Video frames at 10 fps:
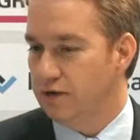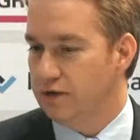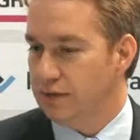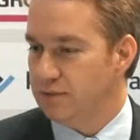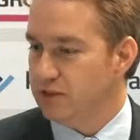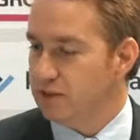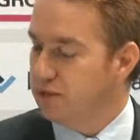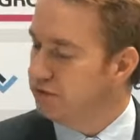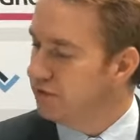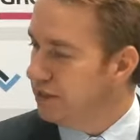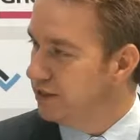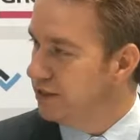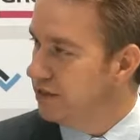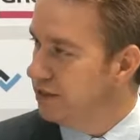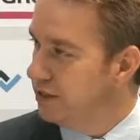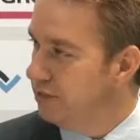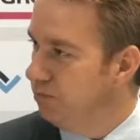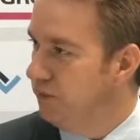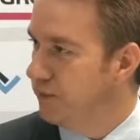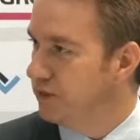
Wir haben das Ganze weitergetrieben.